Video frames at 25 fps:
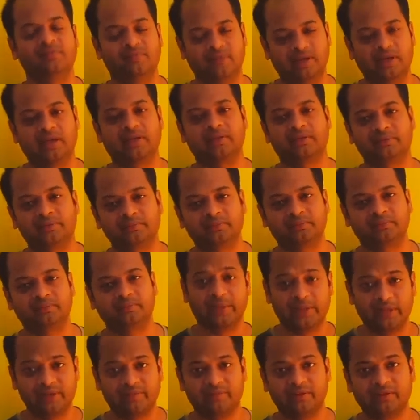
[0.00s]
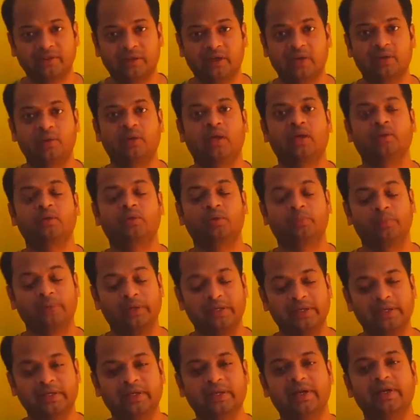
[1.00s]
வராது அப்படியே வந்தாலும் அது ஒரு
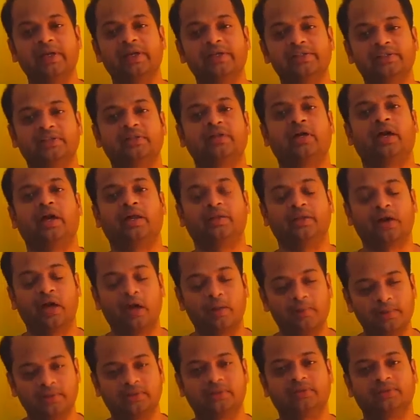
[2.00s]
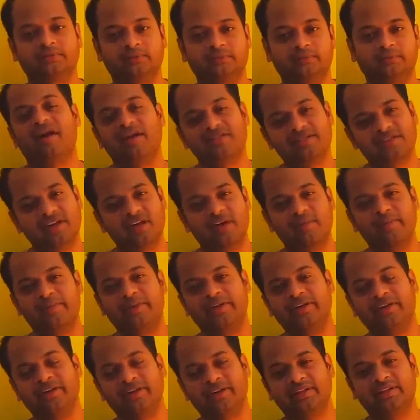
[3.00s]
பெரிய ரேடியேஷன் அது ஆபத்து நாசா
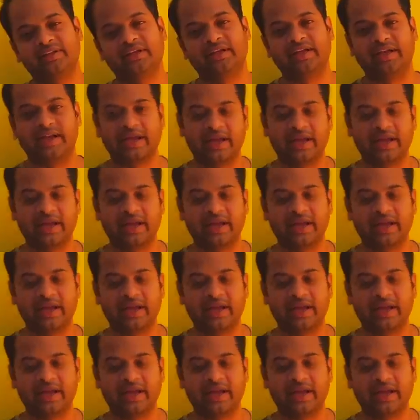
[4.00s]
அப்படிங்கிறது